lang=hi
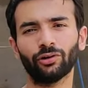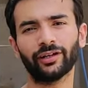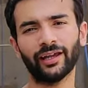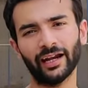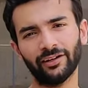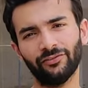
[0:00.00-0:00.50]
और
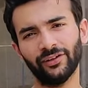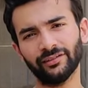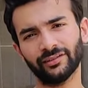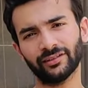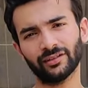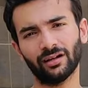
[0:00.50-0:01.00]

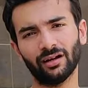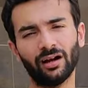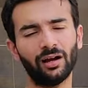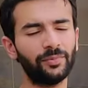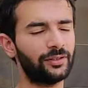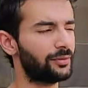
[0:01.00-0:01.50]
कैटफिश
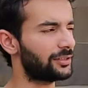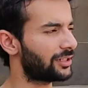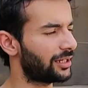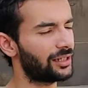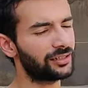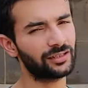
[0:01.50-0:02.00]
आप इसमें
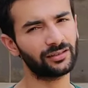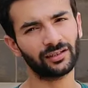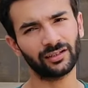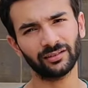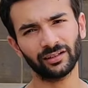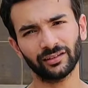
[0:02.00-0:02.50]
ज़्यादा अच्छे से
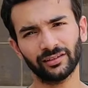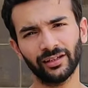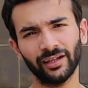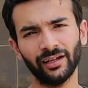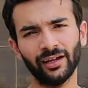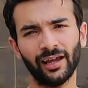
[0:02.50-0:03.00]
कर सकते
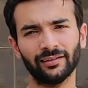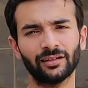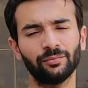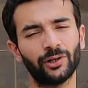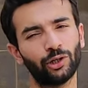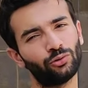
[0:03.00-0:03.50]
हैं एज़
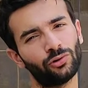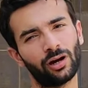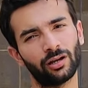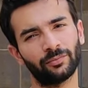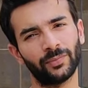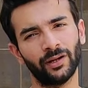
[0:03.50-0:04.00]
कम्पेयर टू
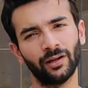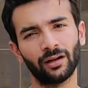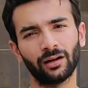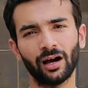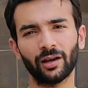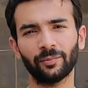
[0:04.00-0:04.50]
कार
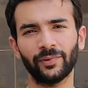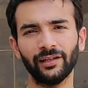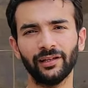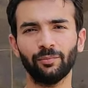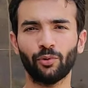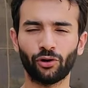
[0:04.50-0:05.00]
कार के
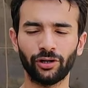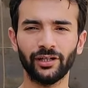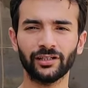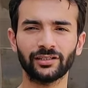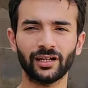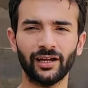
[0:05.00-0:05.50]
लिए पौंडी
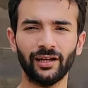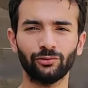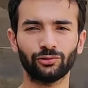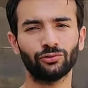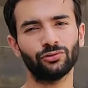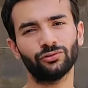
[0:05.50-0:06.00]
अच्छा है
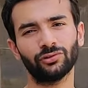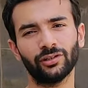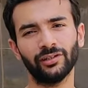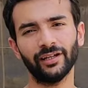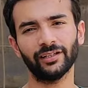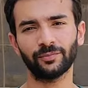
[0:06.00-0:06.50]
क्योंकि उसके
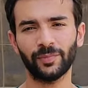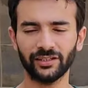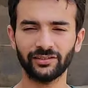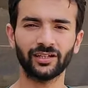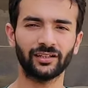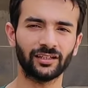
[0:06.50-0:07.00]
लिए
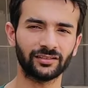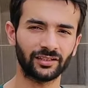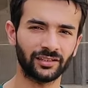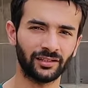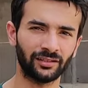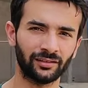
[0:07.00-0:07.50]
स्पेस ज़्यादा
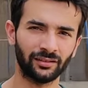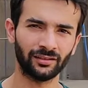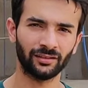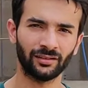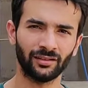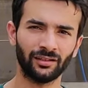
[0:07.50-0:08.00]

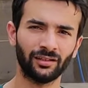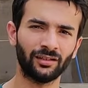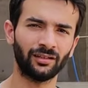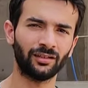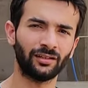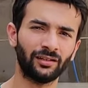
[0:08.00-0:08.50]

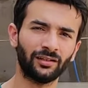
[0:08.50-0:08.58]
चाहिए